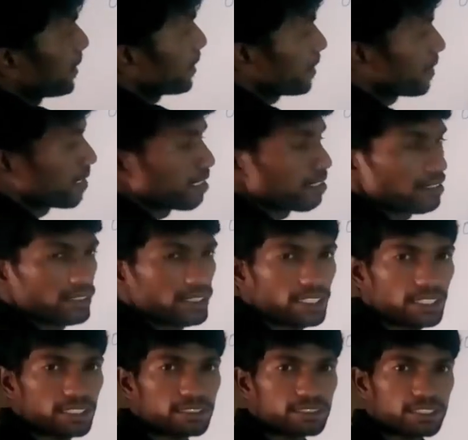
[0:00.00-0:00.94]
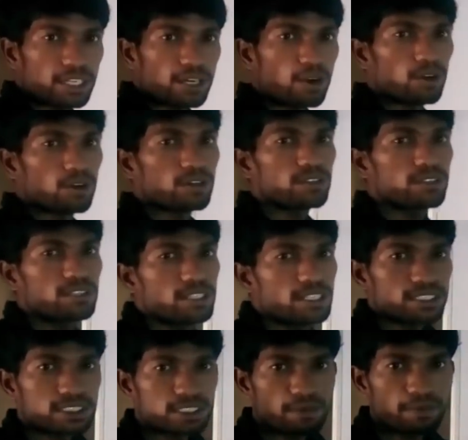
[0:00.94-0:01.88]
అంటే ఇంగ్లీష్లో అంటారు తెలుగులో
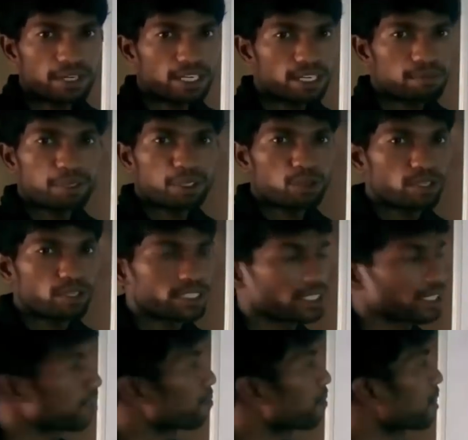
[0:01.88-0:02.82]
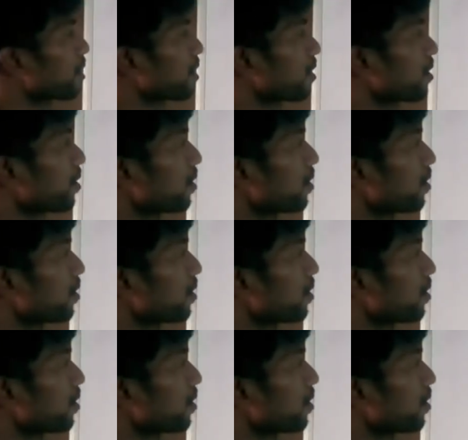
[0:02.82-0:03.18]
సవరణ బిల్లు అంటారు అనమాట